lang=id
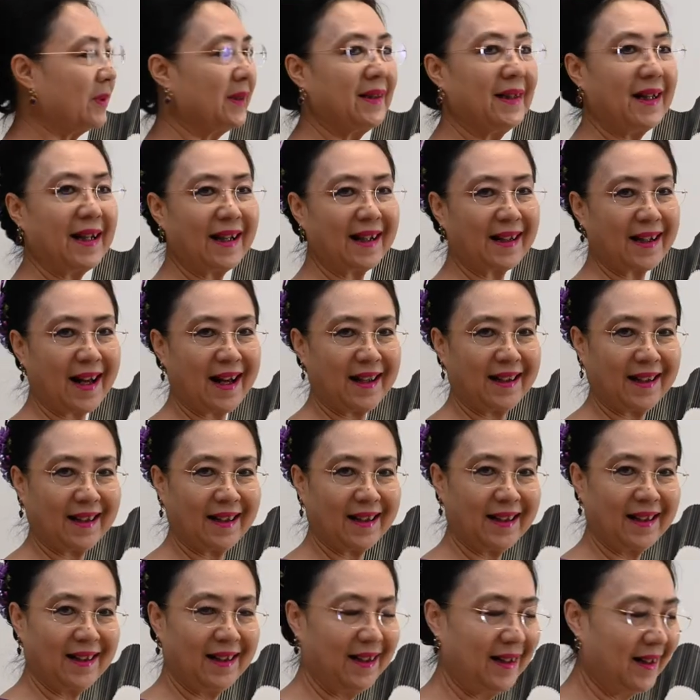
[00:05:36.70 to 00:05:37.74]
bendera ya.
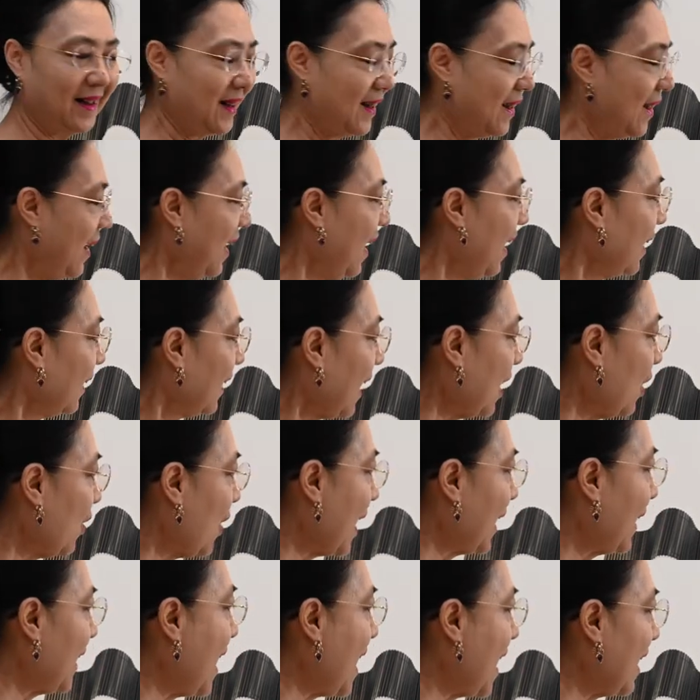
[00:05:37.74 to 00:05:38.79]
Kalau
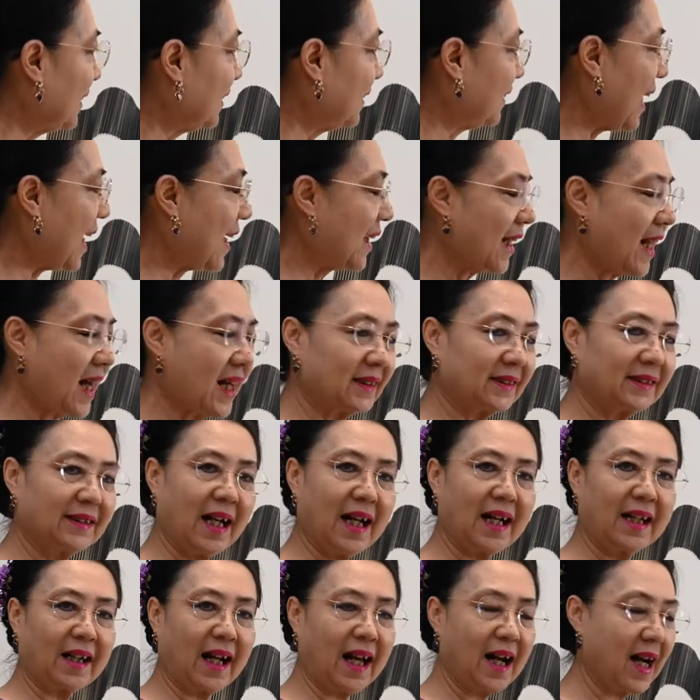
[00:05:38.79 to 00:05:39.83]
ada
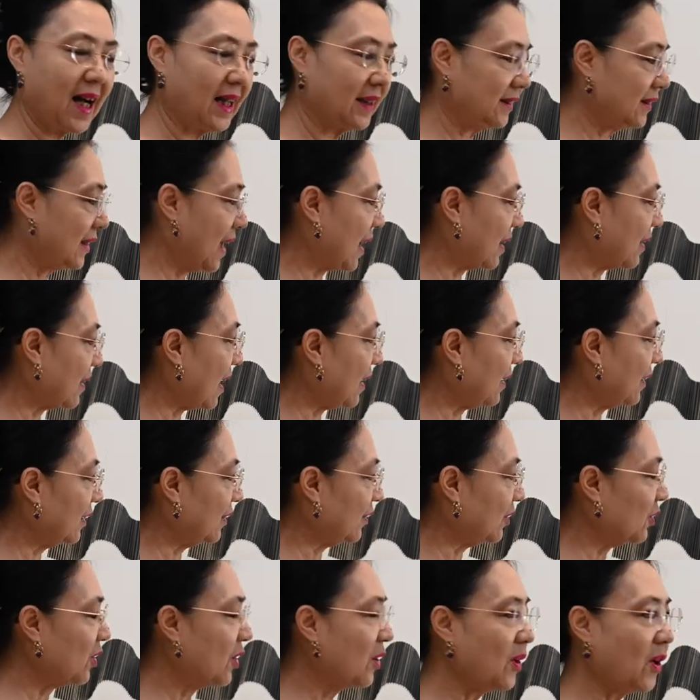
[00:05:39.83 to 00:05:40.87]
acara-acara hajatan
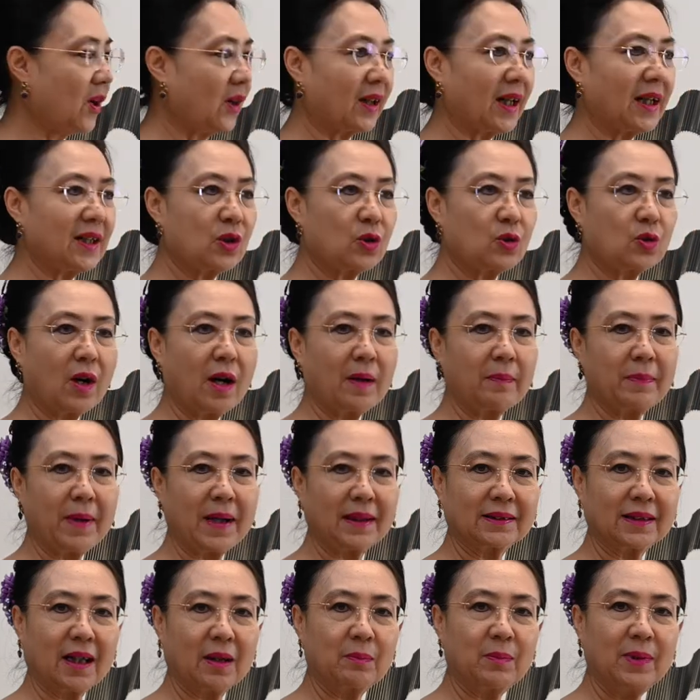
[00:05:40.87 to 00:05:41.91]
itu orang suka
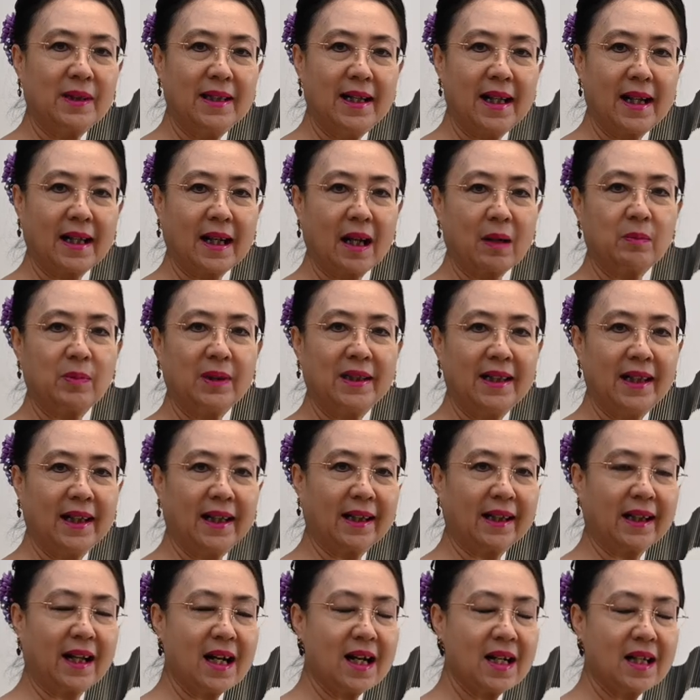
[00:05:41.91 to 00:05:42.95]
pasang
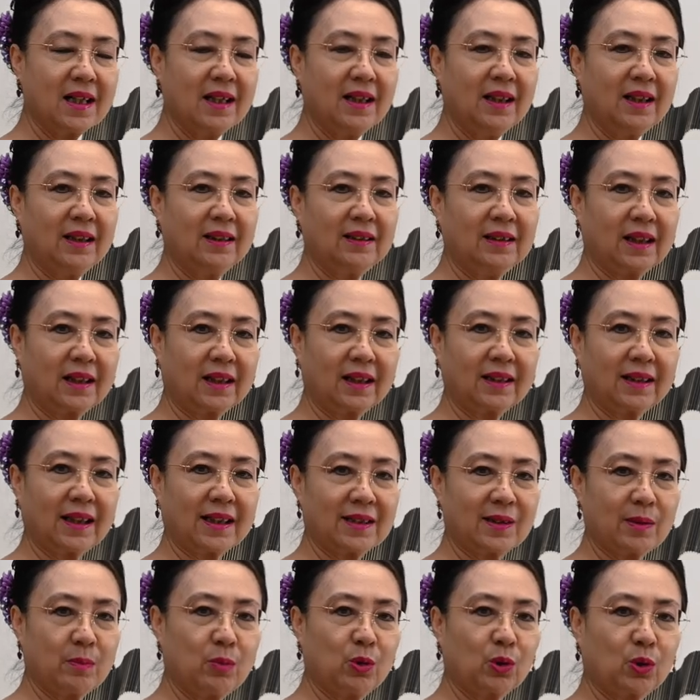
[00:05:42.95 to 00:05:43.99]
bendera-bendera yang kita
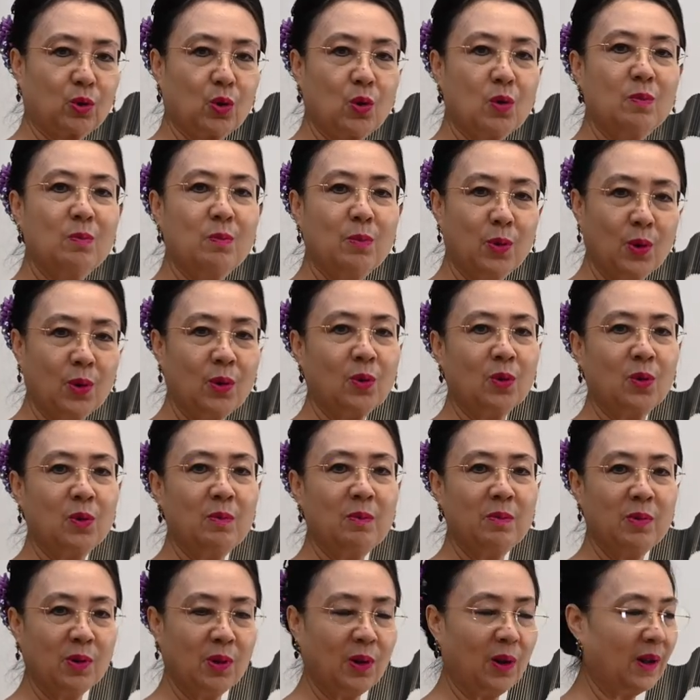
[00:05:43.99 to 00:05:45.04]
sebut
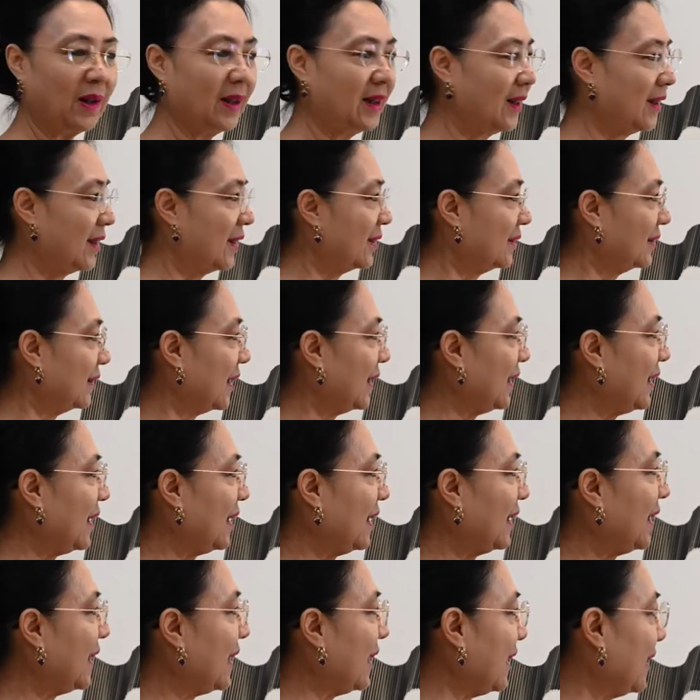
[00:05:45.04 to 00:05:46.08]
umbul-umbul.
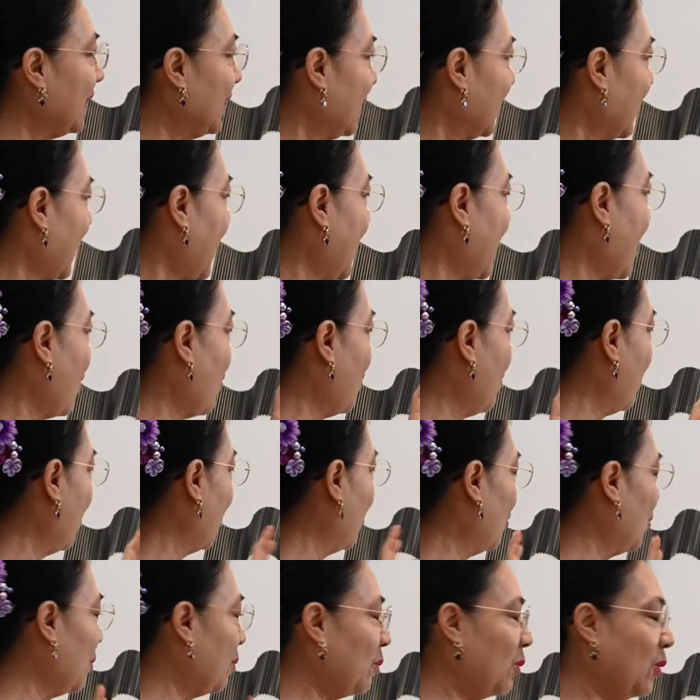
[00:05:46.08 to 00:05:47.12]
Jadi ini kayak
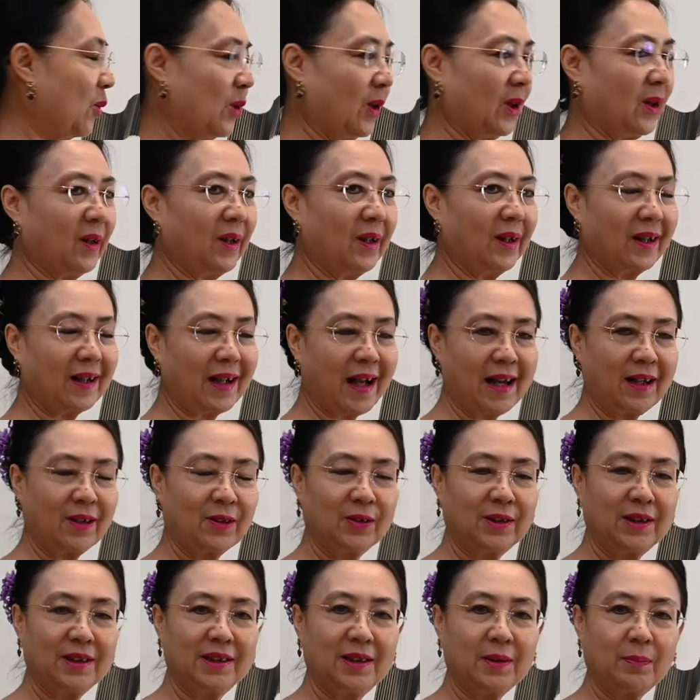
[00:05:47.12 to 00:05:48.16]
umbul-umbul.
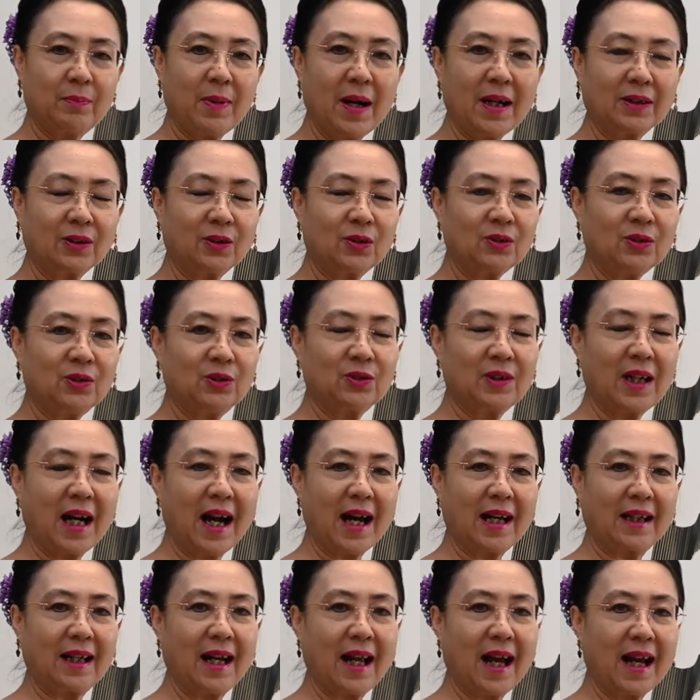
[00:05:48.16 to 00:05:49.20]
Kalau di Jepang tuh juga
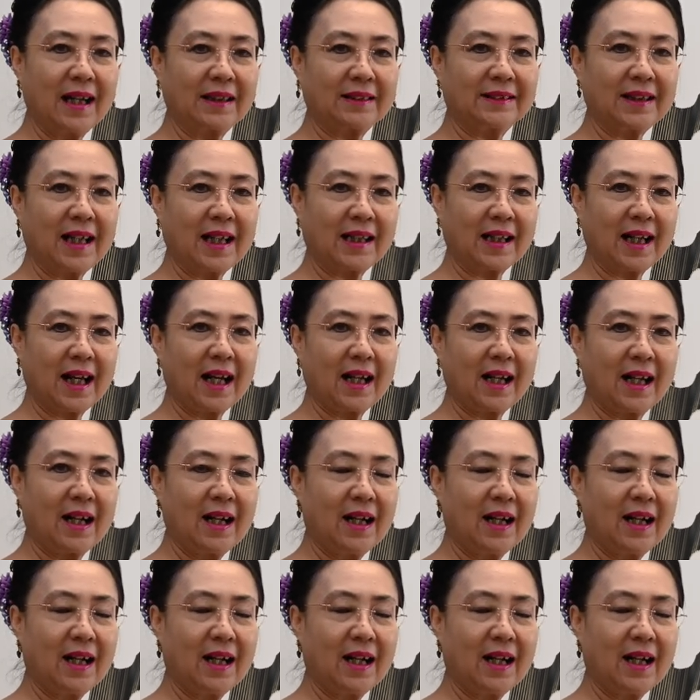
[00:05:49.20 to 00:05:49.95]
ada acara